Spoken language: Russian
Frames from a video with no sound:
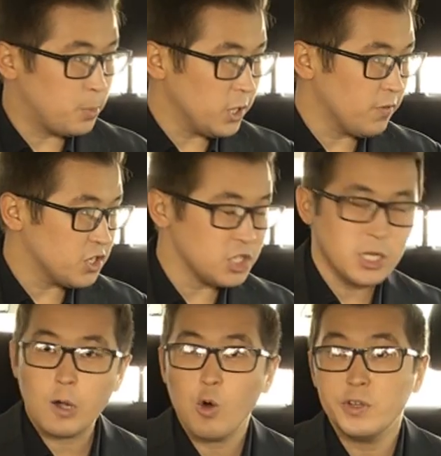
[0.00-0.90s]
испытываешь
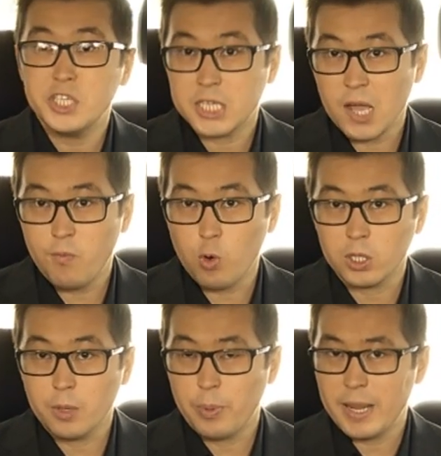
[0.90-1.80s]
никакого
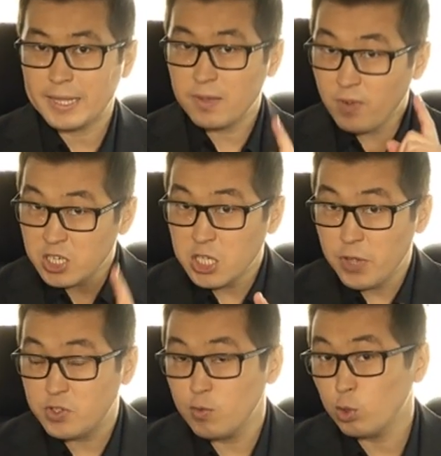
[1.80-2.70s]
дискомфорта. При этом
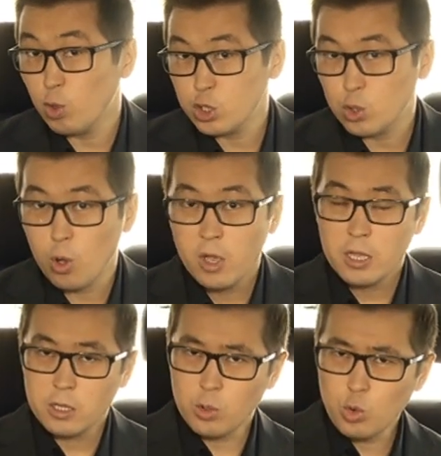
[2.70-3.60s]
важнее всего то, что
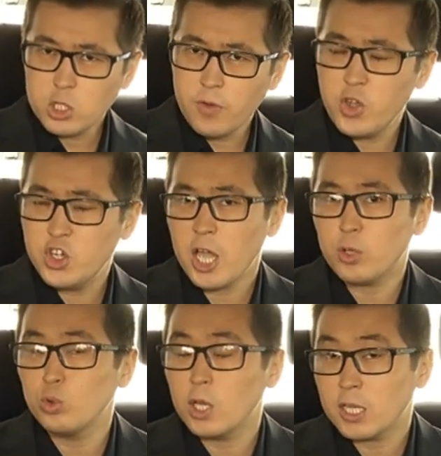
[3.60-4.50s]
не нужно
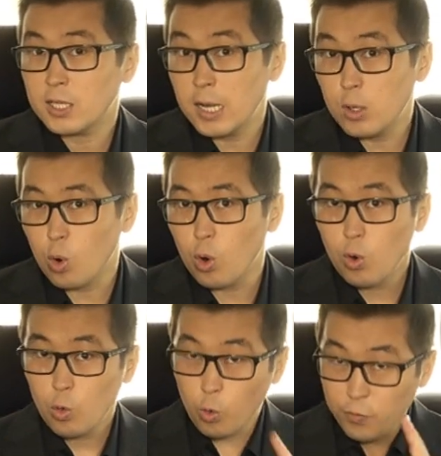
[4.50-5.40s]
выезжать куда-то далеко.
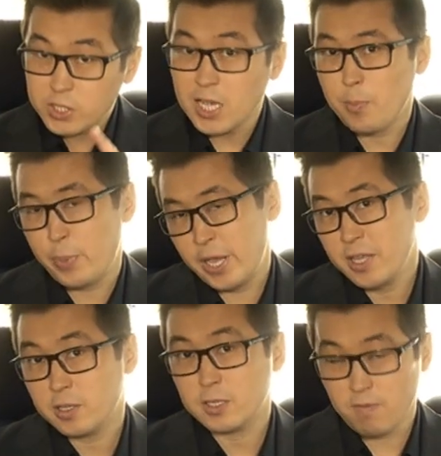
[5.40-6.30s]
Офис сам
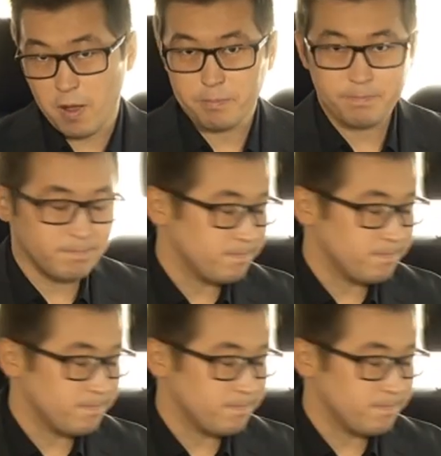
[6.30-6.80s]
приедет к вам.